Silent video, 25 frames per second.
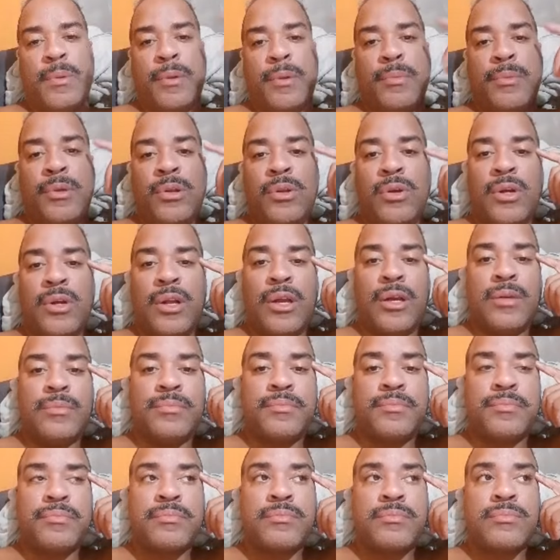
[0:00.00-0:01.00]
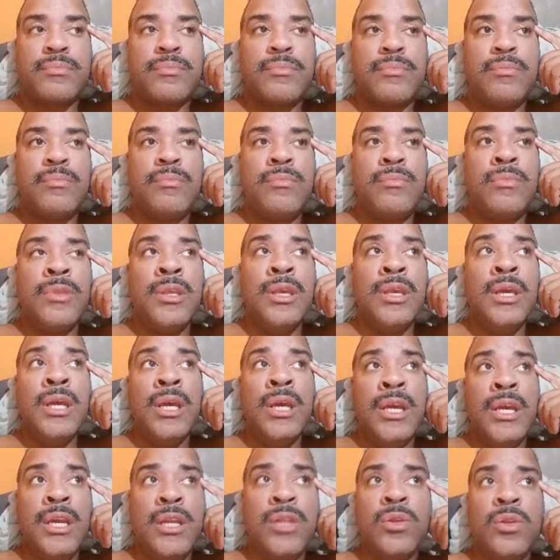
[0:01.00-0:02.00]
melhorar.
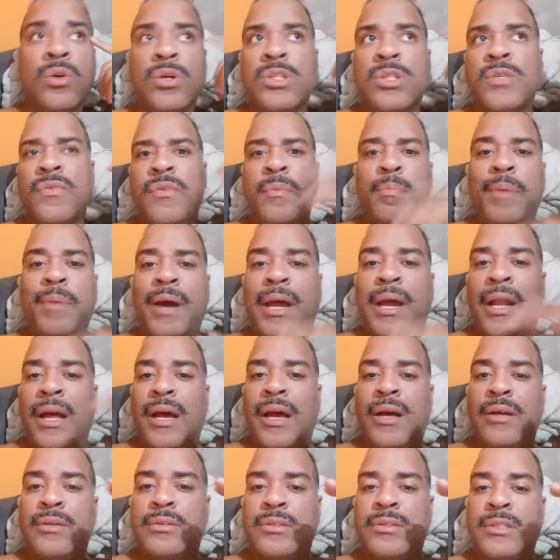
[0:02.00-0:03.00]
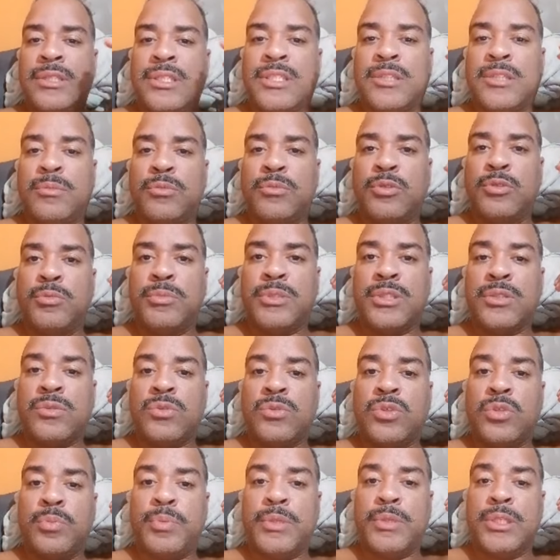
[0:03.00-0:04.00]
Então eu resolvi parar nesse
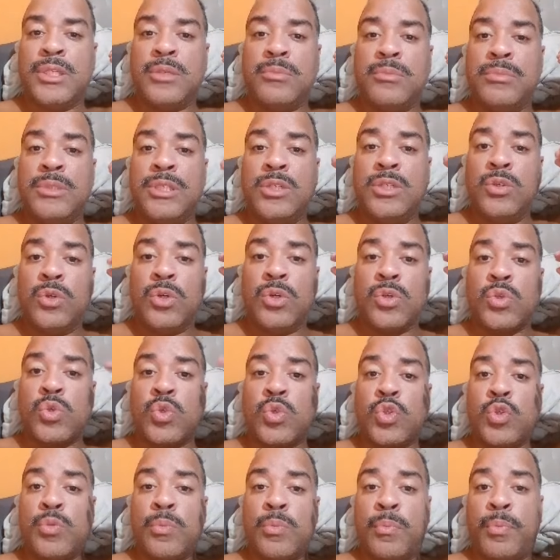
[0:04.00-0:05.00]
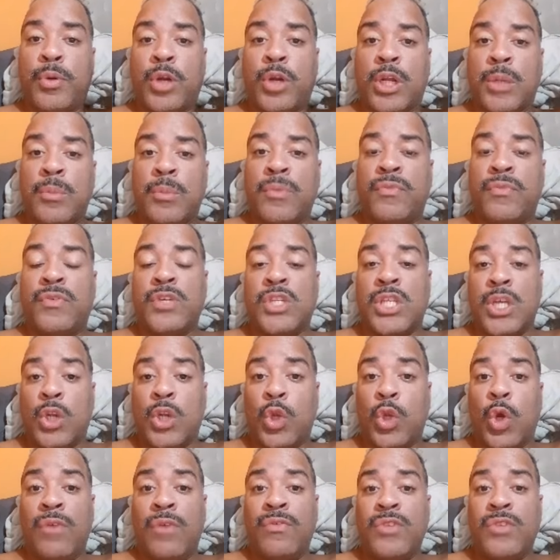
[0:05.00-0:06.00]
momento de pandemia. O nosso último programa foi dia
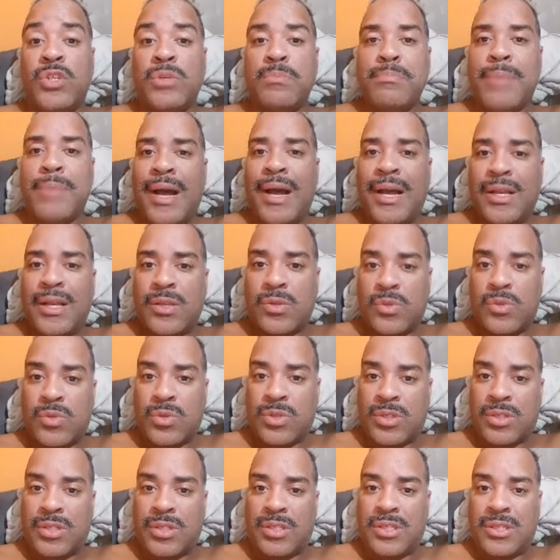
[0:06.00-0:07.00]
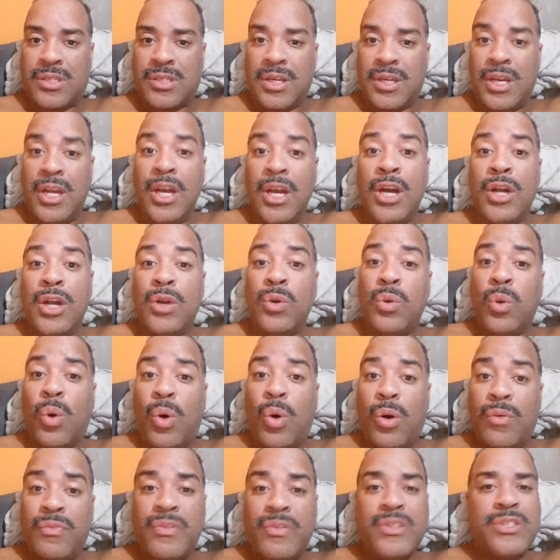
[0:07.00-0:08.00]
9 de março, gente.
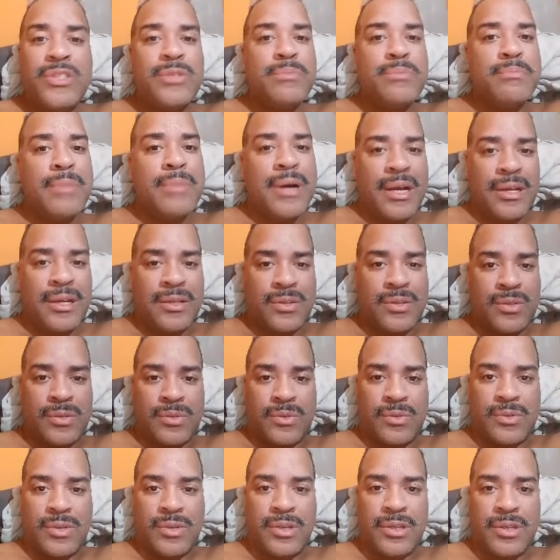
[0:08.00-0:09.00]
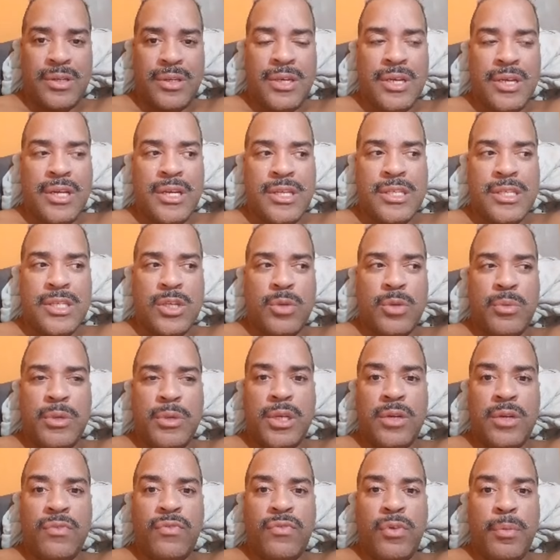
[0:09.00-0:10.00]
9 de março. Se não me
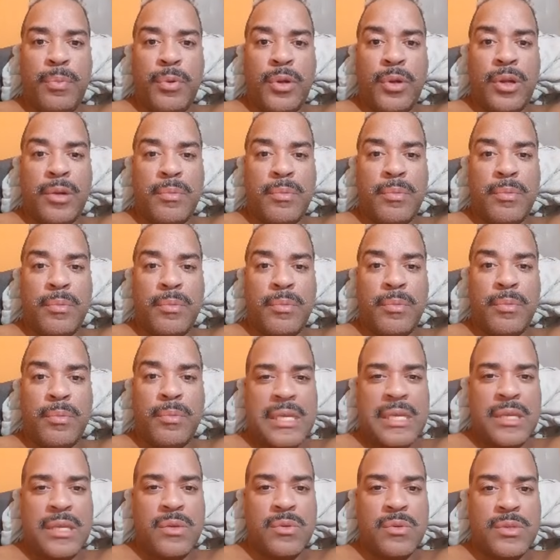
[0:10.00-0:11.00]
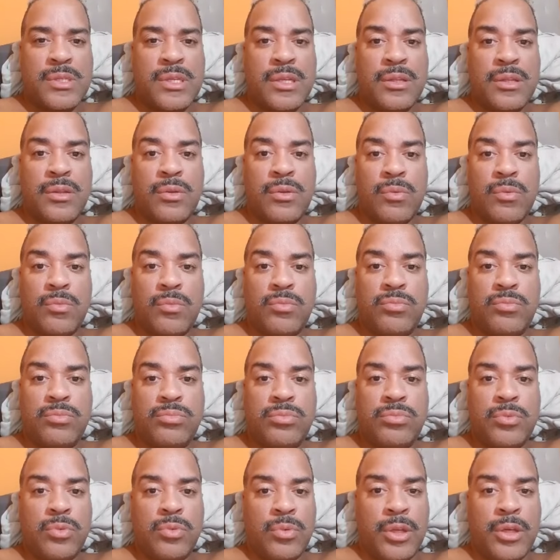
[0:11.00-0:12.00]
engano, foi programa 100 ou 101,
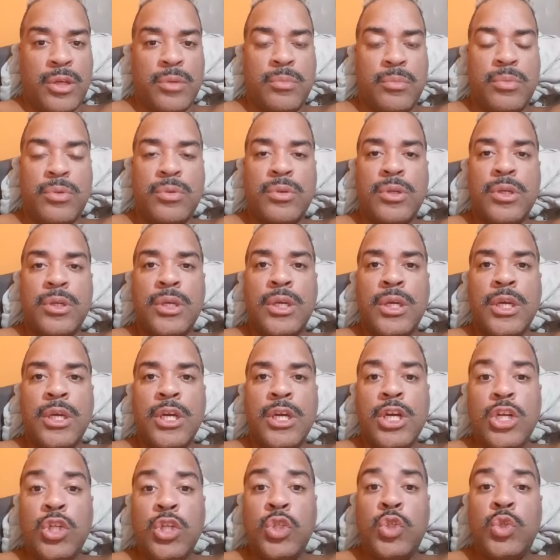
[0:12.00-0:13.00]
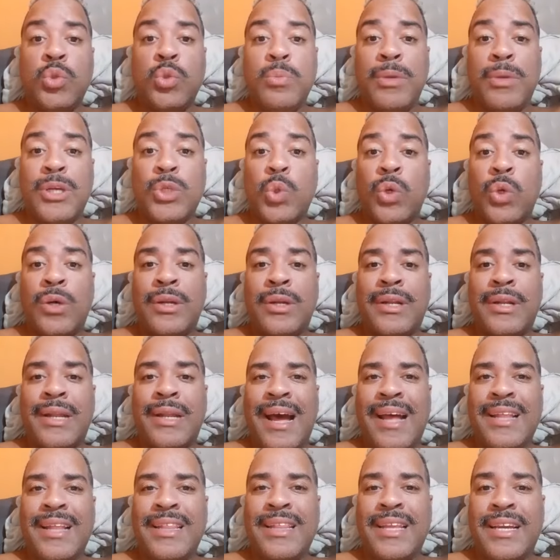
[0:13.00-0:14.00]
não lembro. De uma
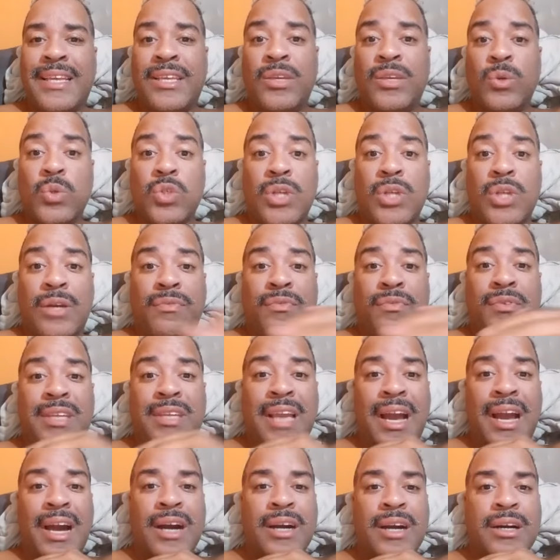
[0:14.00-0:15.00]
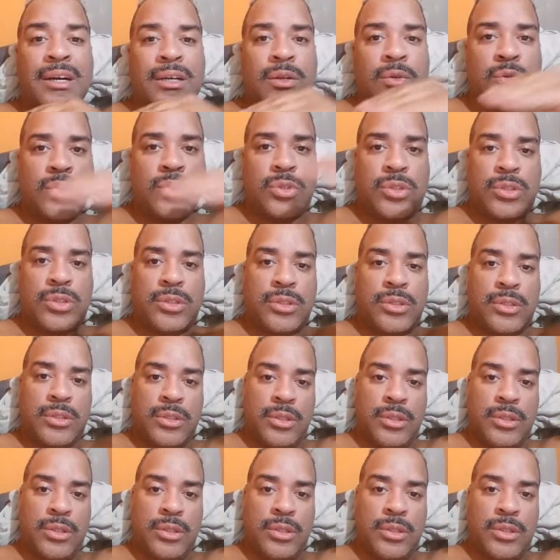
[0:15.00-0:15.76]
jornada que eu já vinha há anos